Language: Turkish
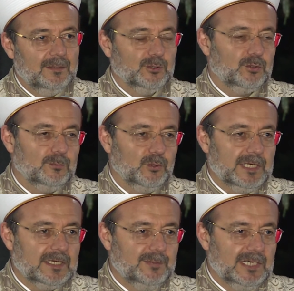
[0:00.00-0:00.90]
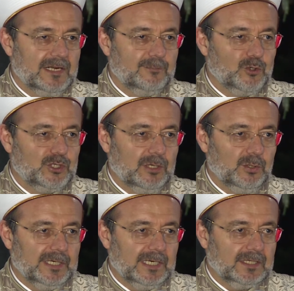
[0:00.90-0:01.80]
Bütün bunları birer müjde
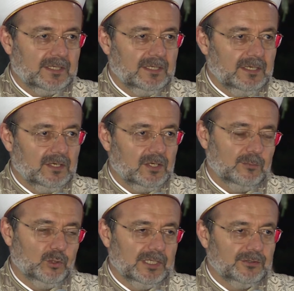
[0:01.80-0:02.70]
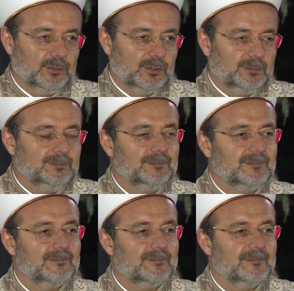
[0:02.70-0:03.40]
olarak kabul ediyorum.